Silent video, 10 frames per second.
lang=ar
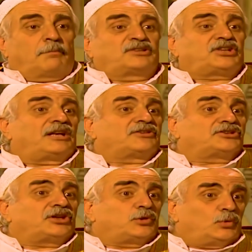ما شاء الله
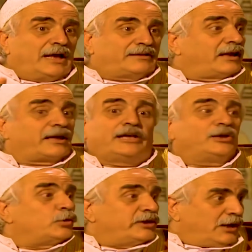ضجه الاولاد الله يخلي
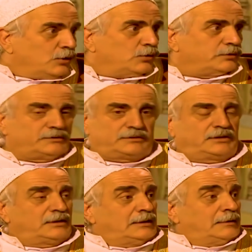لكم اياهم
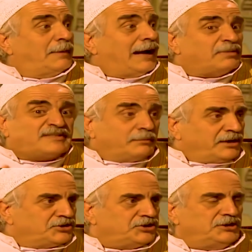ما عم
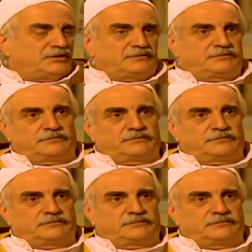بتسمعني شيء